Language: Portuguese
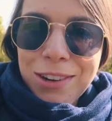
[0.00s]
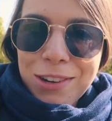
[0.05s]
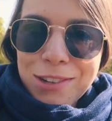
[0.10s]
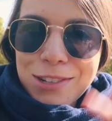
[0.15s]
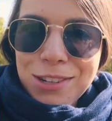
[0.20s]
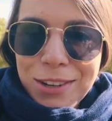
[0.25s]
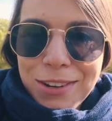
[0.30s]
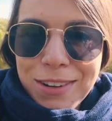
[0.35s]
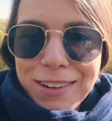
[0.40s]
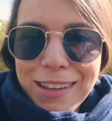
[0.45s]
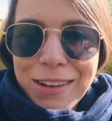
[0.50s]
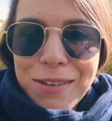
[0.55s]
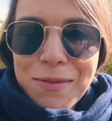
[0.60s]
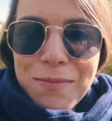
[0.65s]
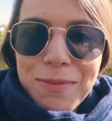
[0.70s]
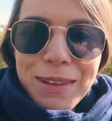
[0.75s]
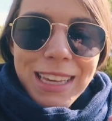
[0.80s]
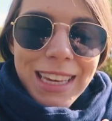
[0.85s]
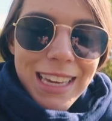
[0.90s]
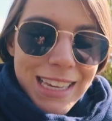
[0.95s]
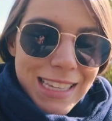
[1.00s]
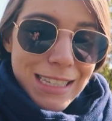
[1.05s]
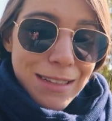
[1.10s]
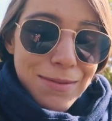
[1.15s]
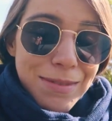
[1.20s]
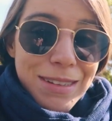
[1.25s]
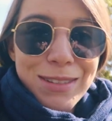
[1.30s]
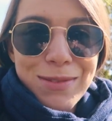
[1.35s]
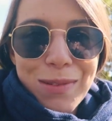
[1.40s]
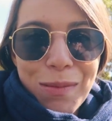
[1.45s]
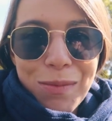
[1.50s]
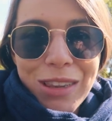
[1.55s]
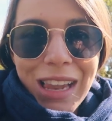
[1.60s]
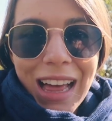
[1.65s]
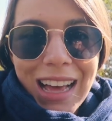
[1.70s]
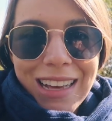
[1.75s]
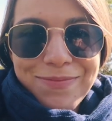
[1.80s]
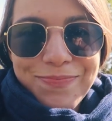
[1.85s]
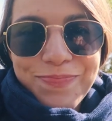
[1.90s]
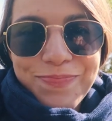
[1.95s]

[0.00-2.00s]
Hoje eu acordei com preguiça, mas vamos lá.